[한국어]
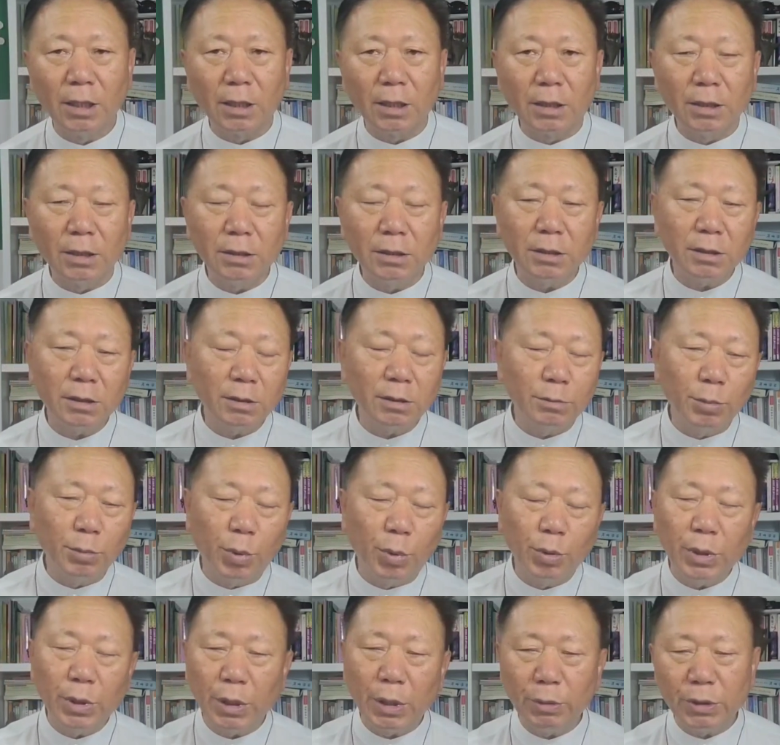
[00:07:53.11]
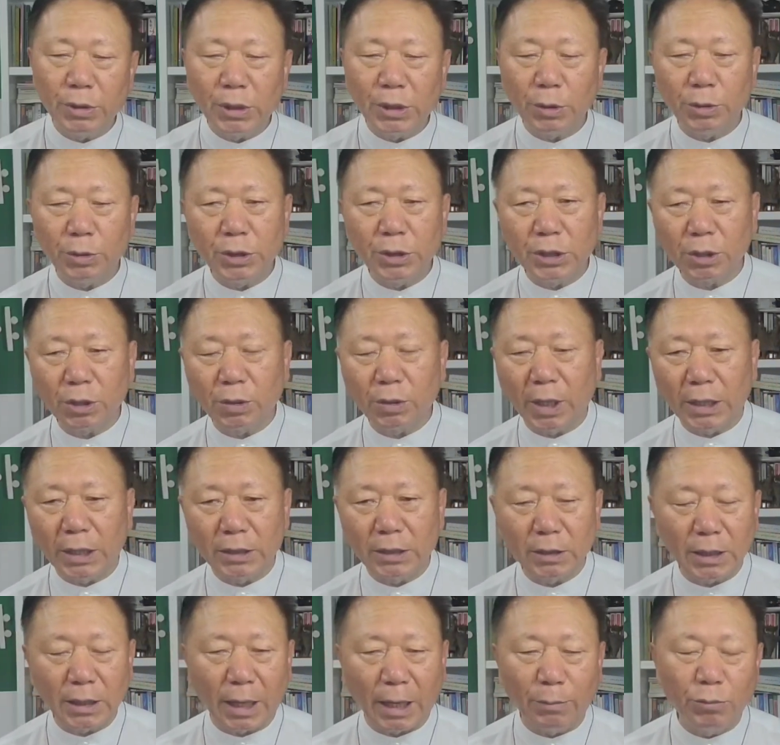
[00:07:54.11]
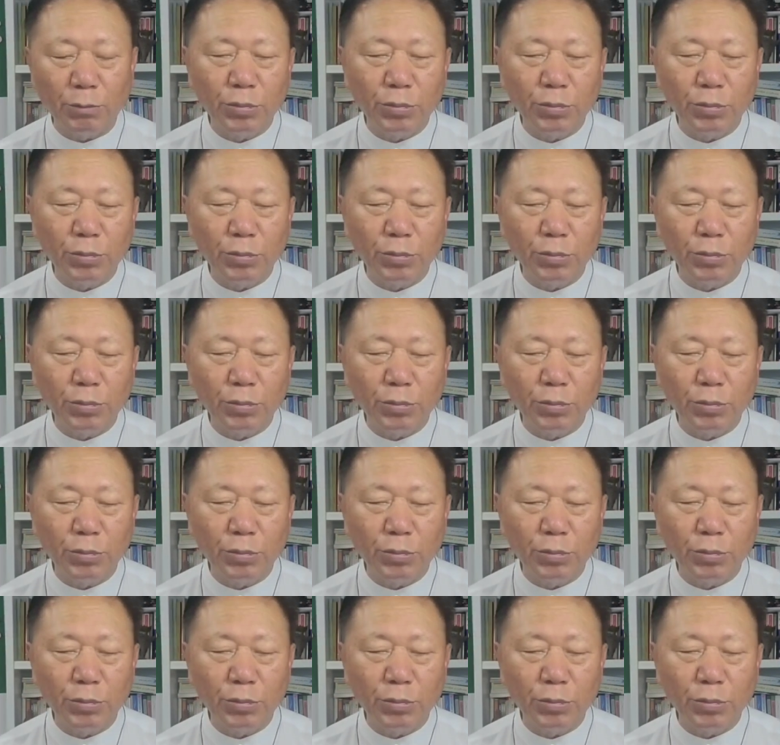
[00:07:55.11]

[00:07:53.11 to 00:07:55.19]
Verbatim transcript: 그것은 모래 에 세운 집까지 다